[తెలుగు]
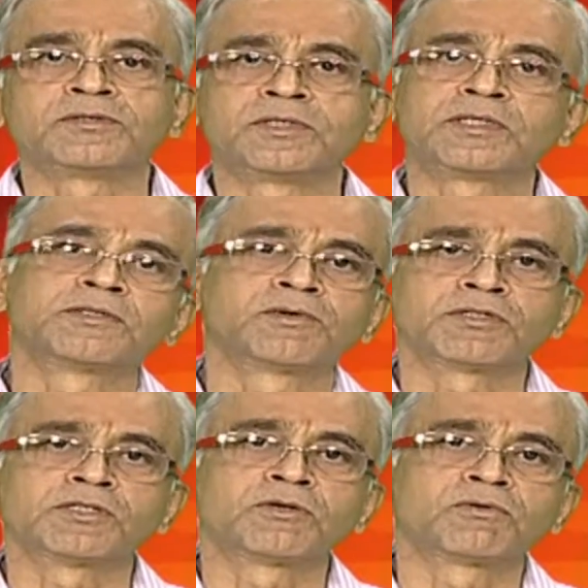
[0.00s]
చిట్ట
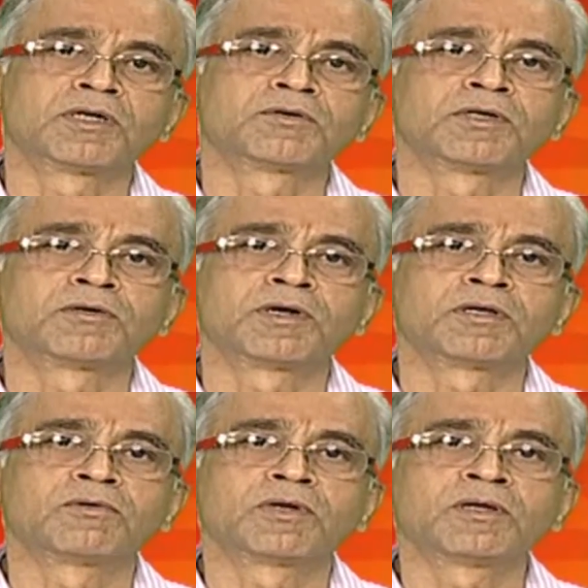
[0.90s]
చివరకు చేరుకున్నటువంటి
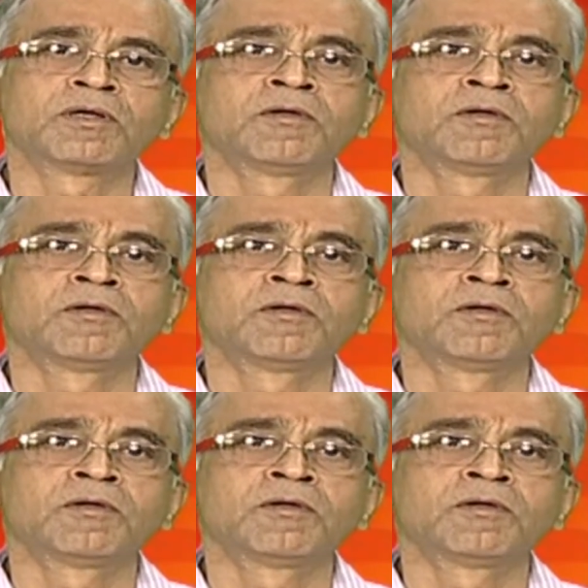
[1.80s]
వాడికి కూడా